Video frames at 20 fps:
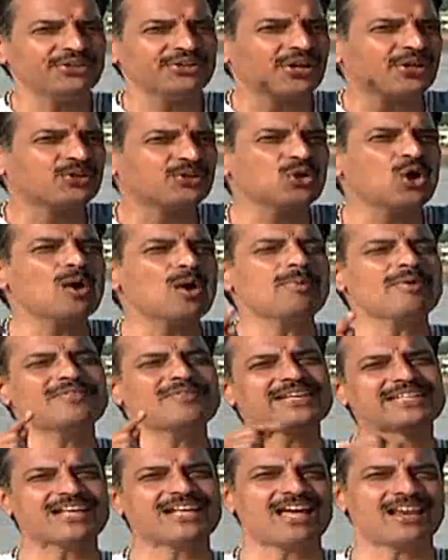
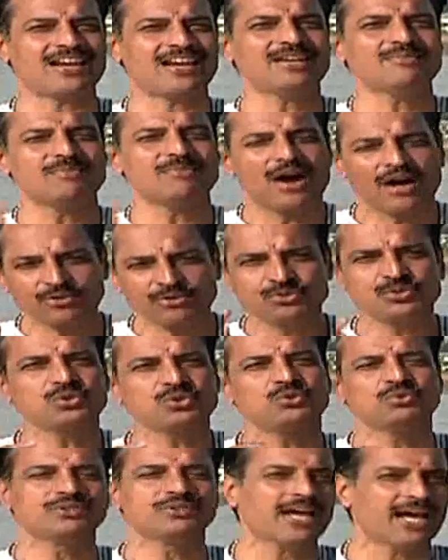యజ్ఞోపవీతాలని
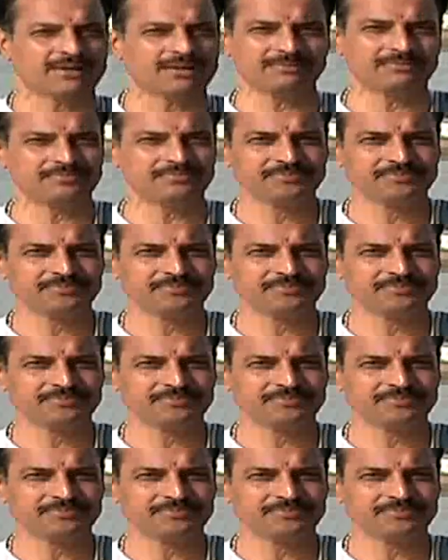మార్చుకుంటారు